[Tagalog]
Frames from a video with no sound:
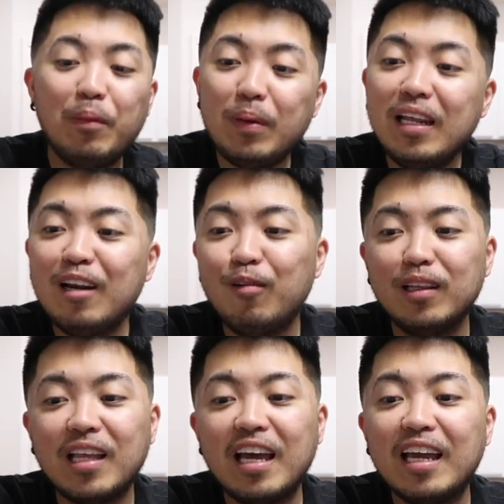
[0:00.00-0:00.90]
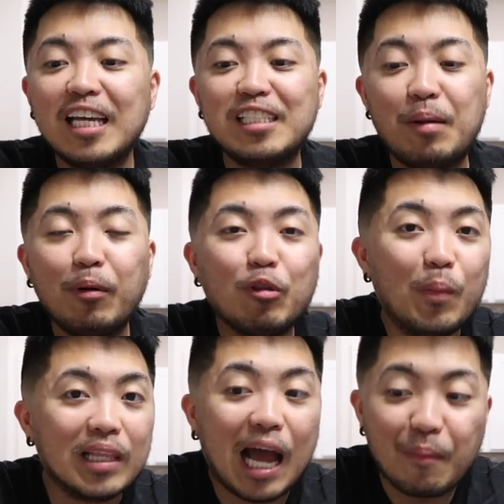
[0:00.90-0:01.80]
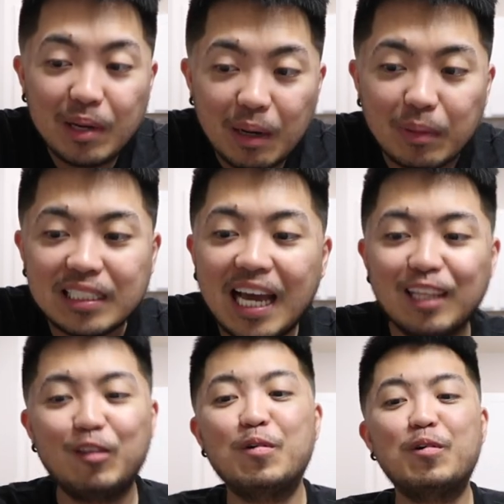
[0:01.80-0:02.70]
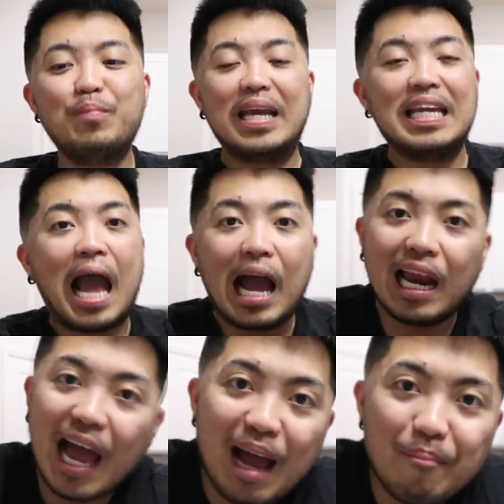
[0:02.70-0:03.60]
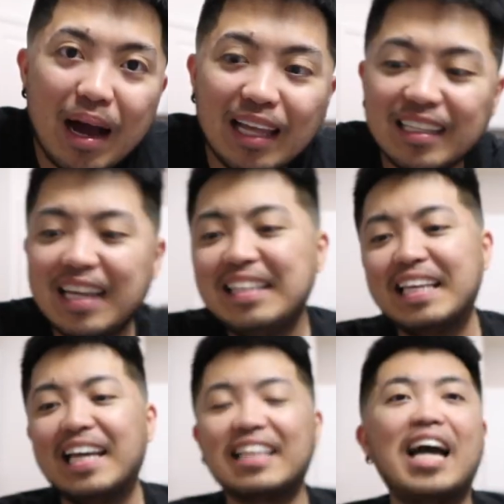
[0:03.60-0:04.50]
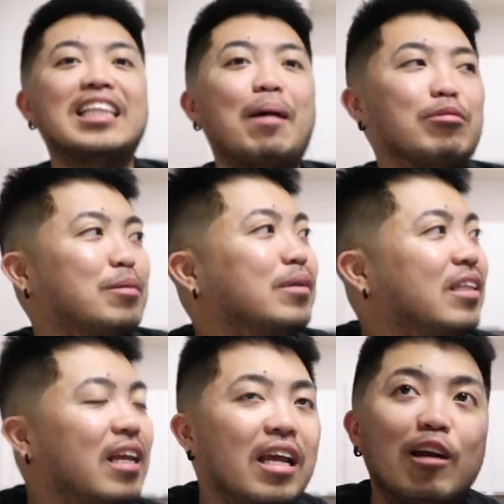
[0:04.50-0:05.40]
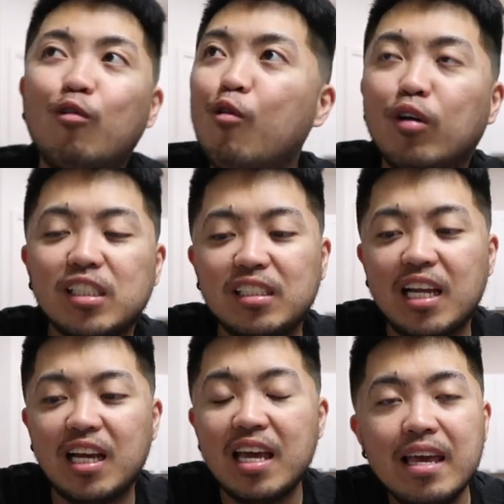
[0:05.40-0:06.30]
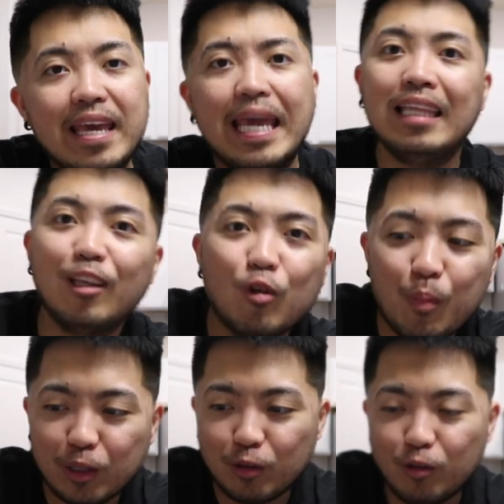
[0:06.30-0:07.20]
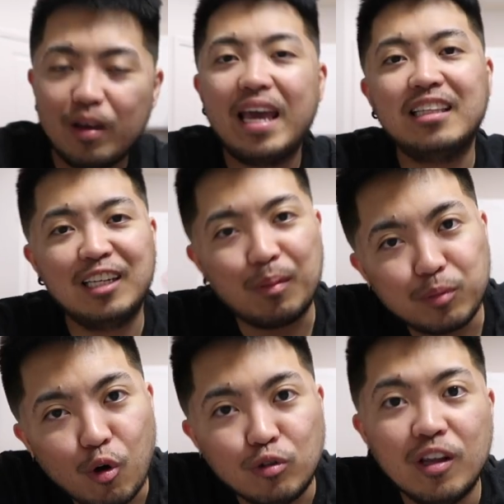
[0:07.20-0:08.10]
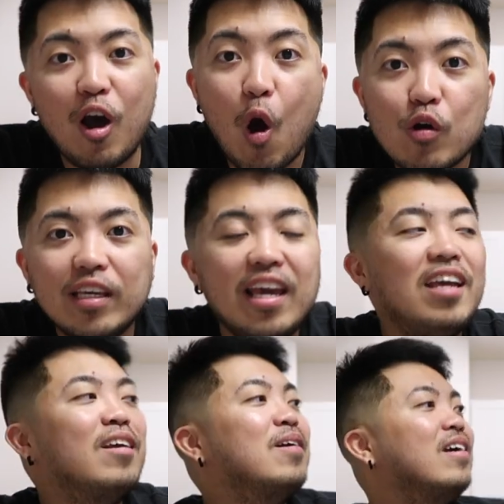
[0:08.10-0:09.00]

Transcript: Pipili lang ulit tayo guys. Siyempre dumadami na masyado, mahina kalaban, ganyan. Kakatapos na mag-delay, ganong oras na i-edit ko pa to and then upload. Okay?